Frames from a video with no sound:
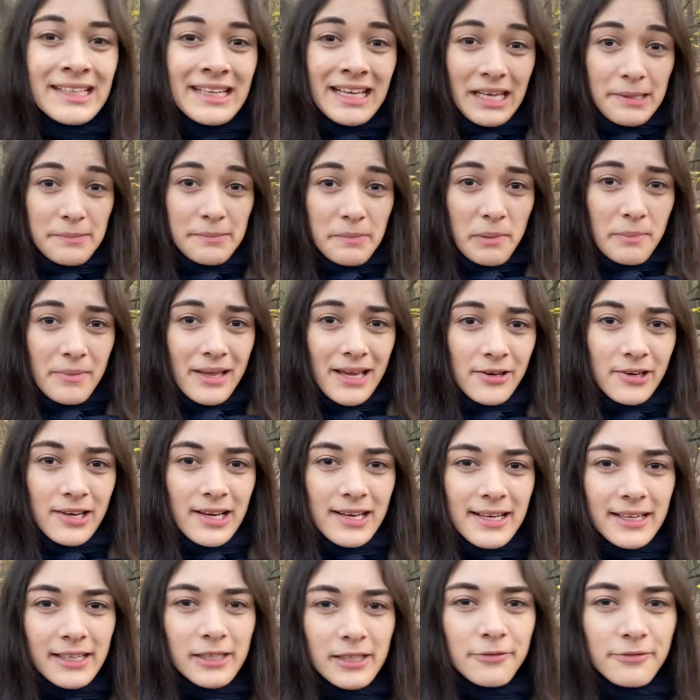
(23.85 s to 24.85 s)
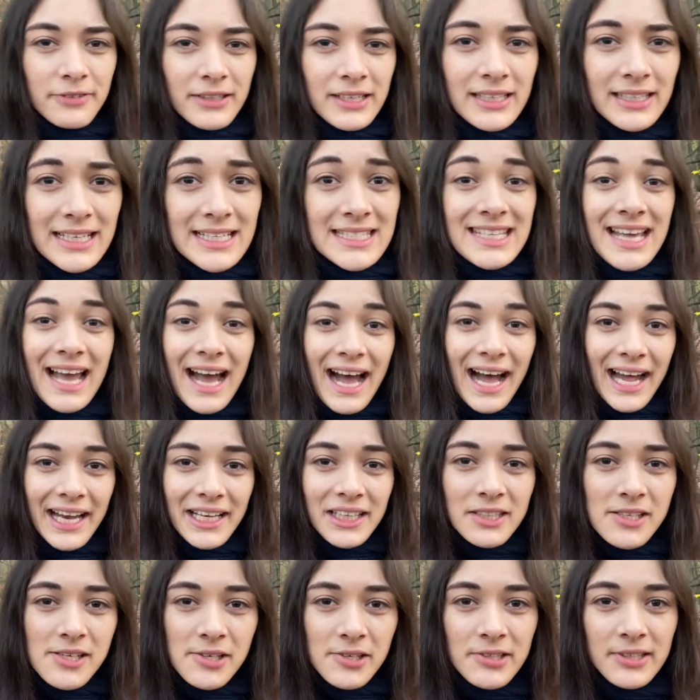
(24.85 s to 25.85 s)
Immer mehr deutet darauf hin, dass der
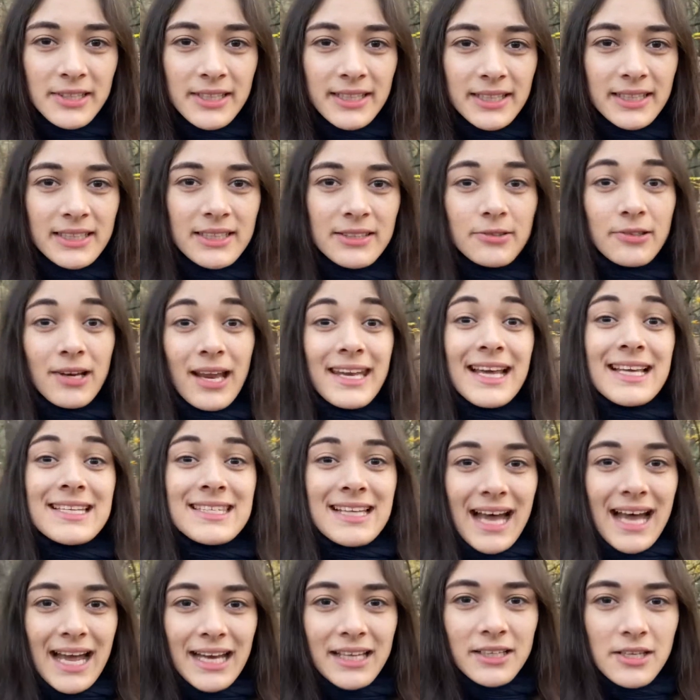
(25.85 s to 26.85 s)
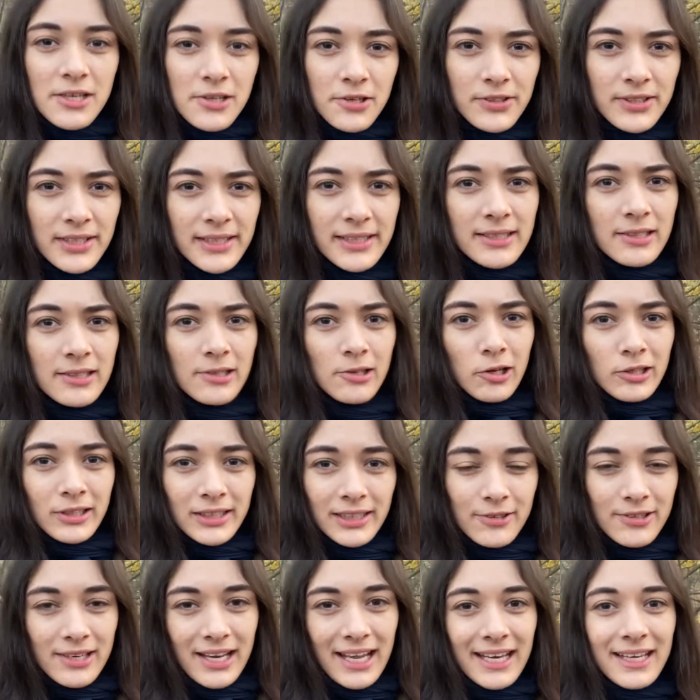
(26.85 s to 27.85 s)
angekündigte oder das angekündigte
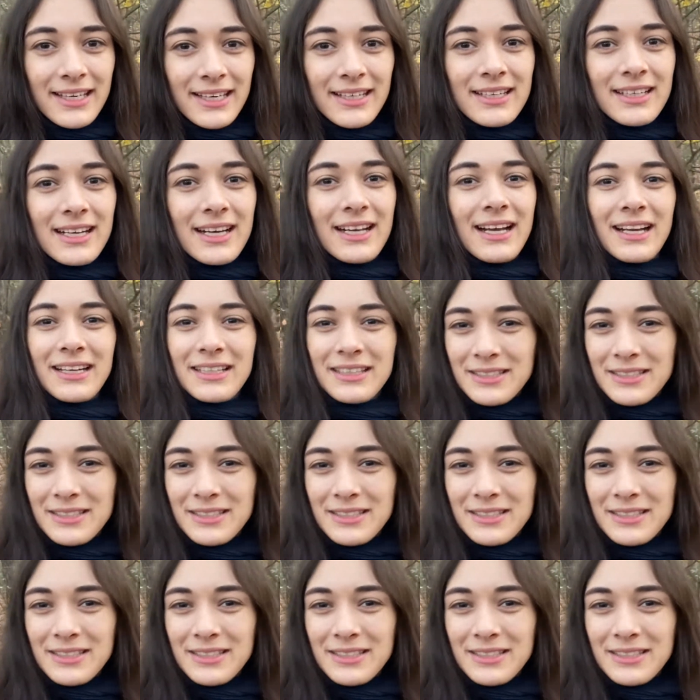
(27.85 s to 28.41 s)
Lockdown-Ende